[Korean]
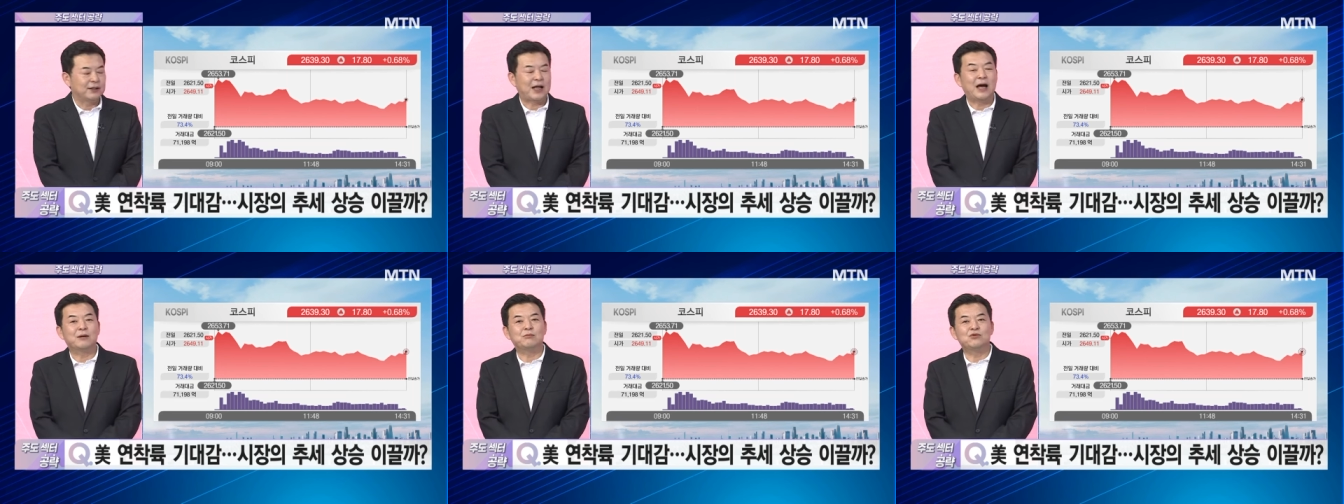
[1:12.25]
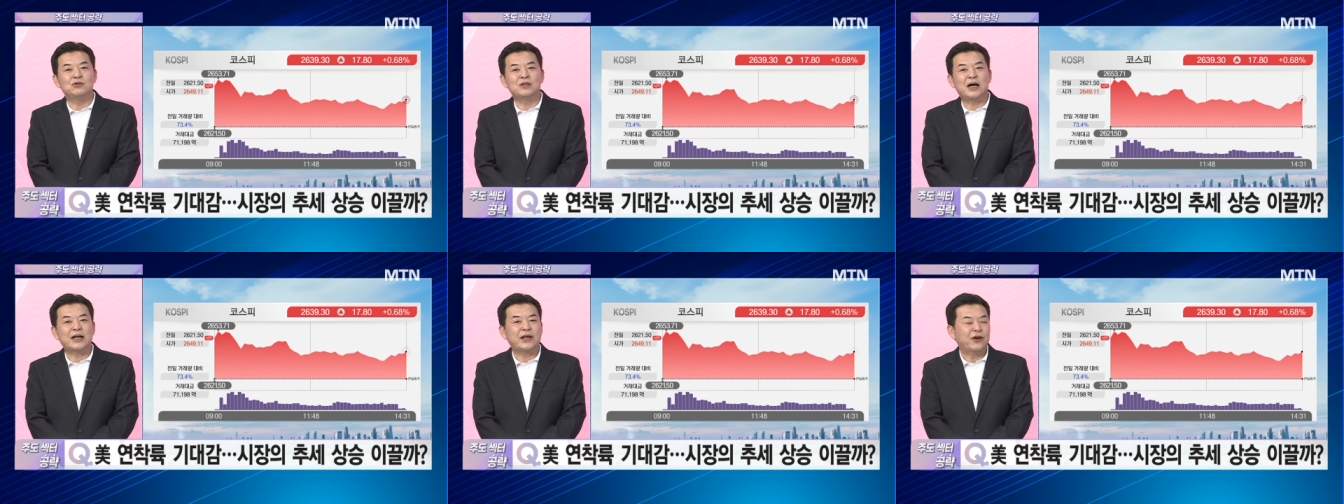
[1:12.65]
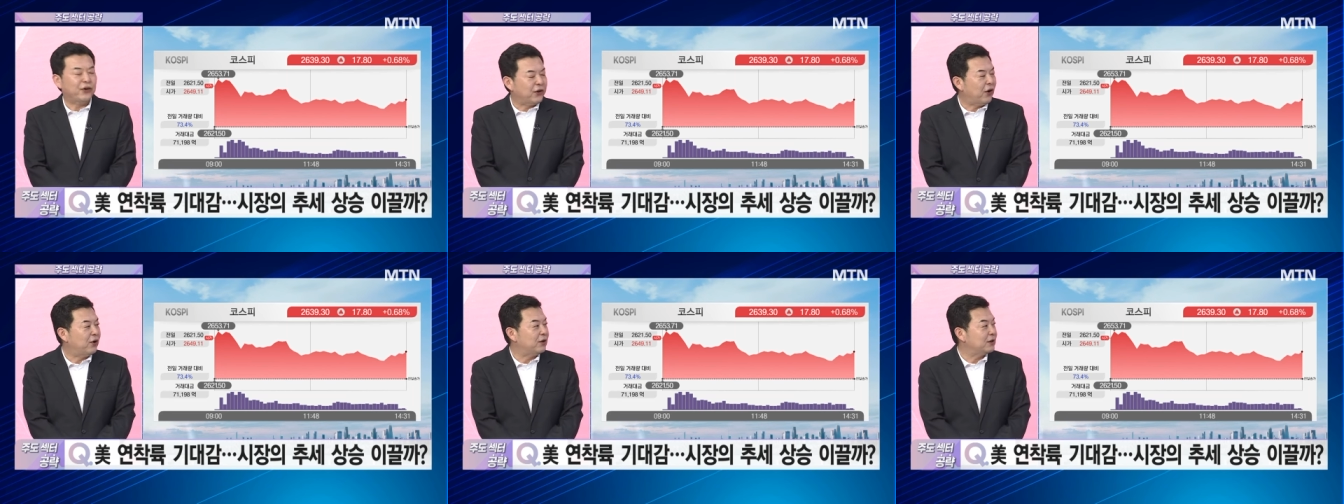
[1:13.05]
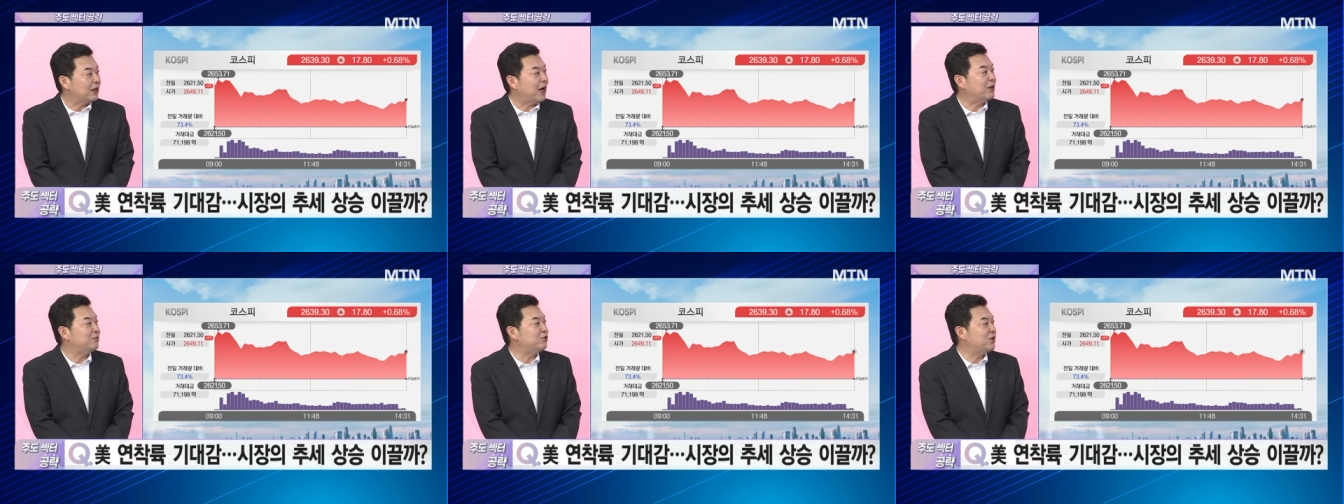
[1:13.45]
당분간의 영역,
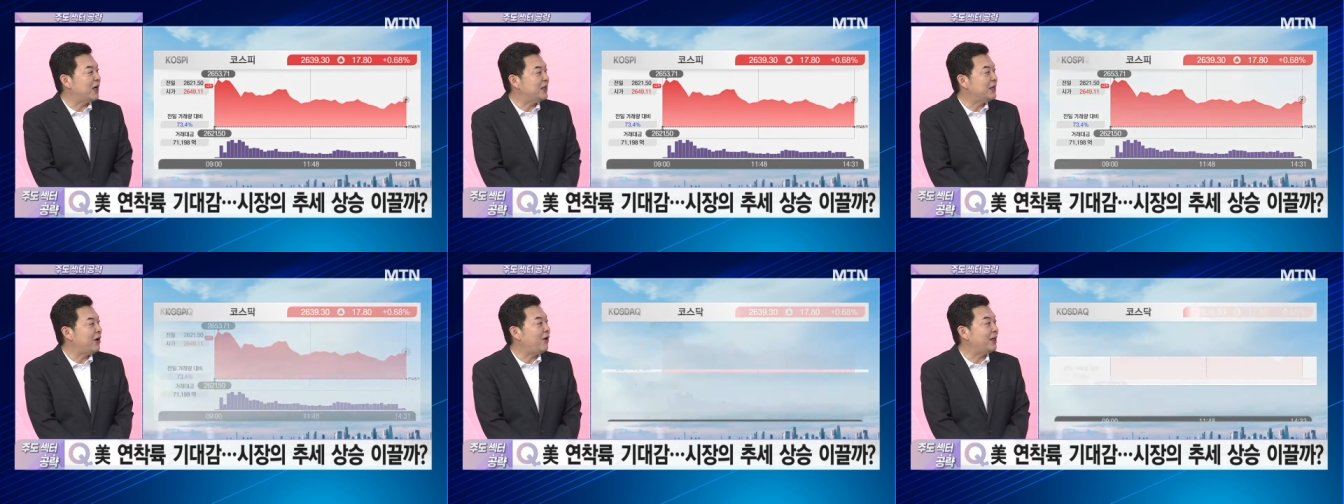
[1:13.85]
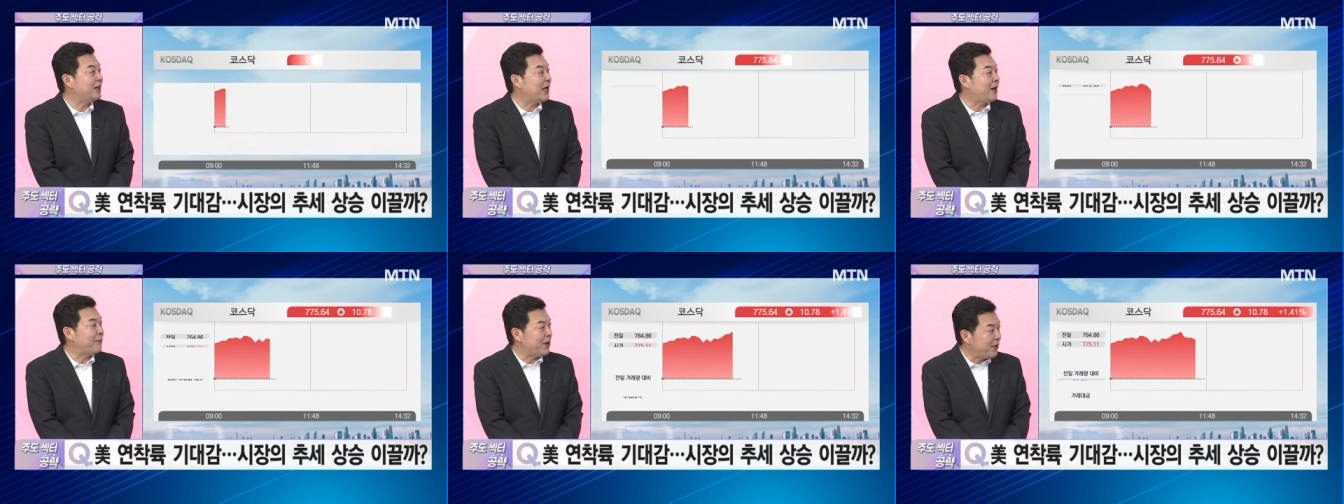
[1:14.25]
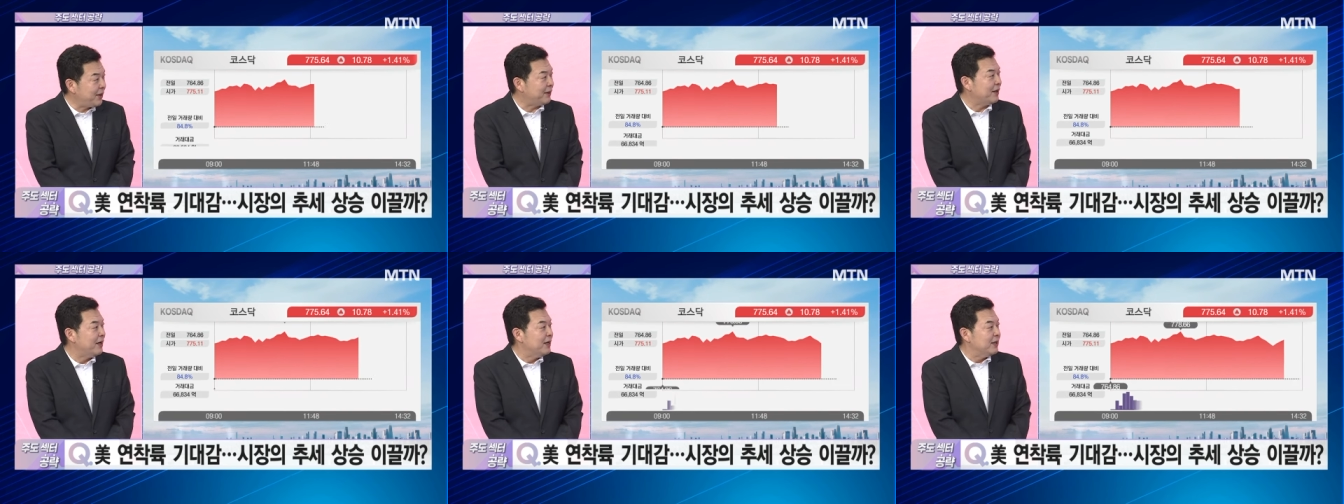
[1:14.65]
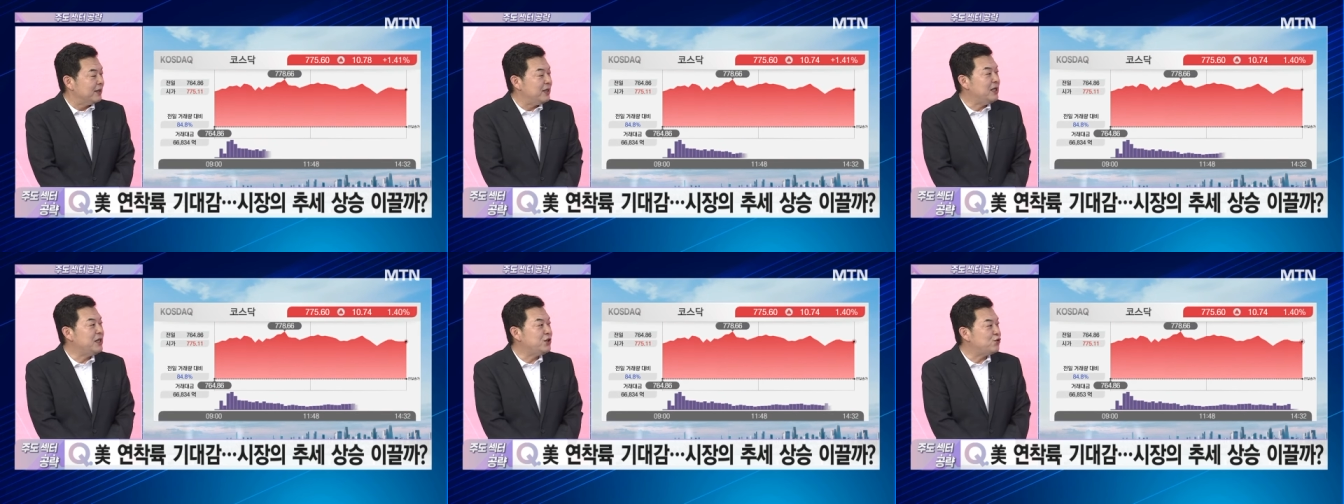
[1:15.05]
당분간이라고 한다면
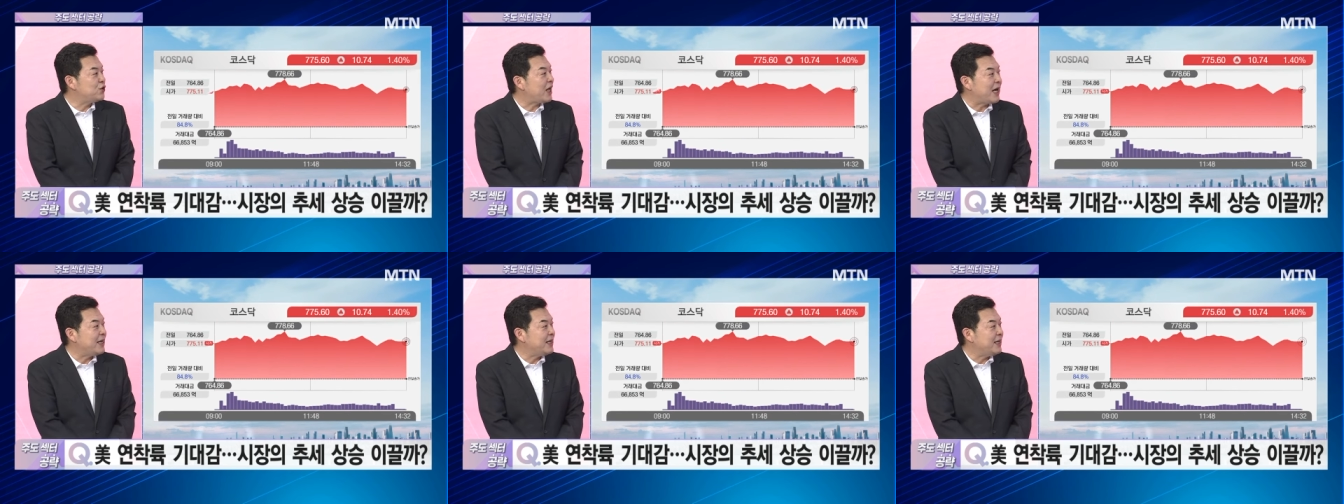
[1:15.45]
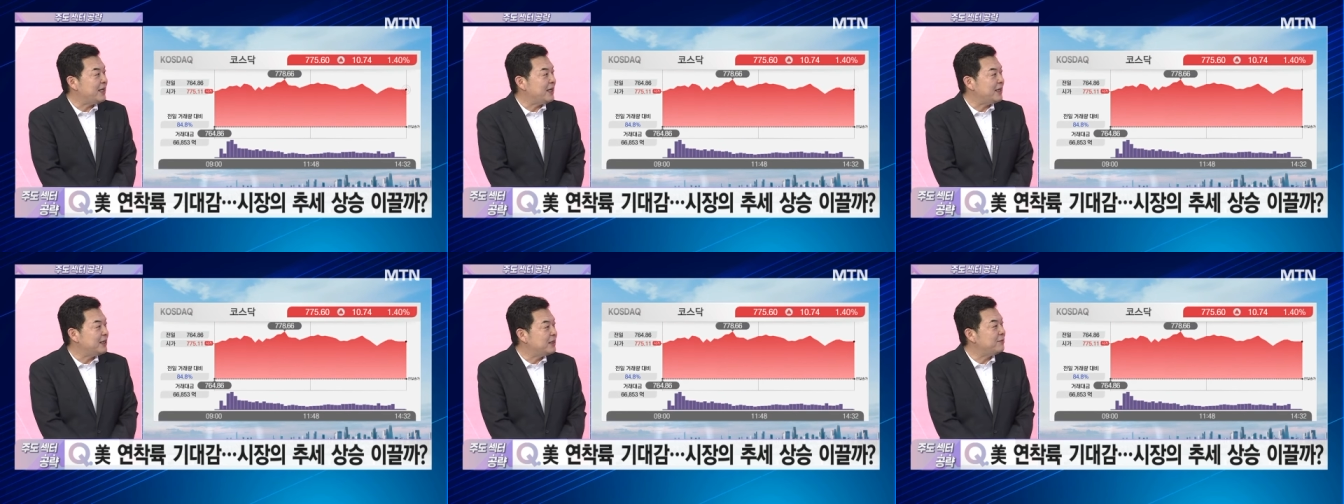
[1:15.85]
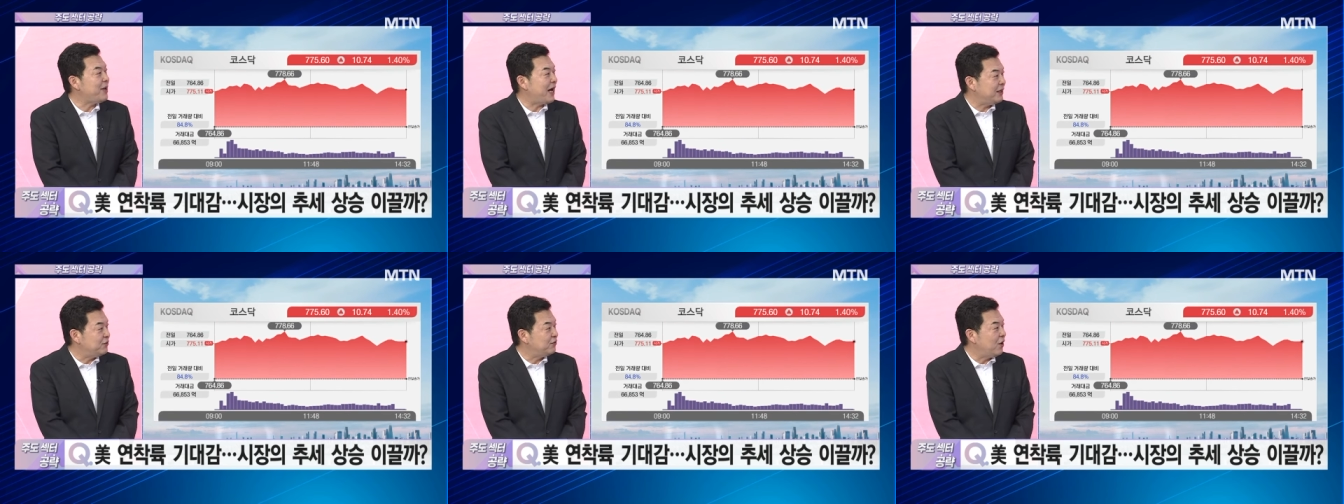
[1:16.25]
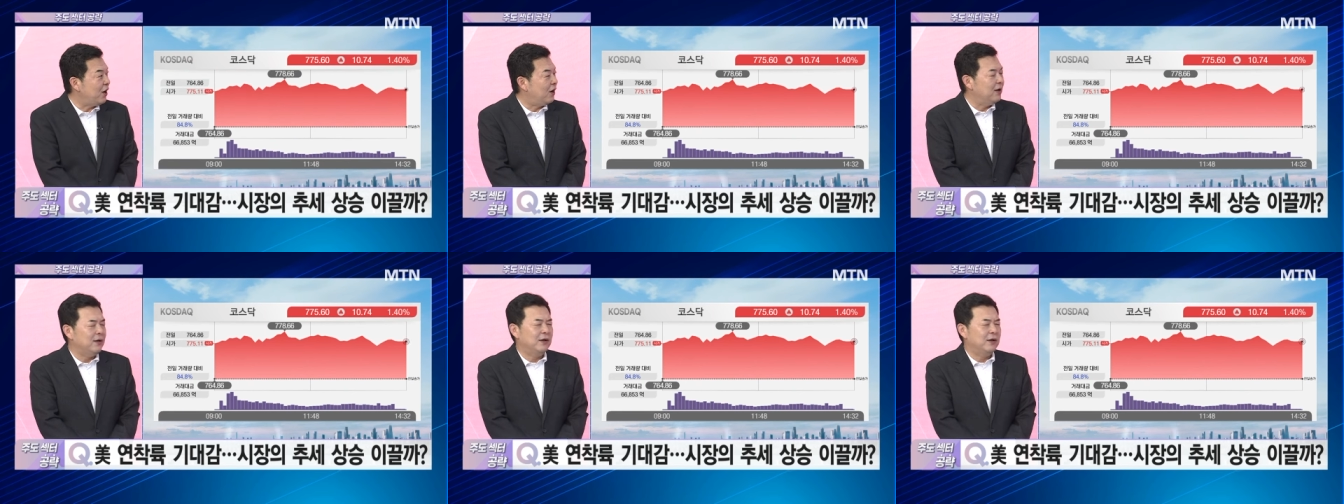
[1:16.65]
1, 2주 사이 흐름이 아니고요.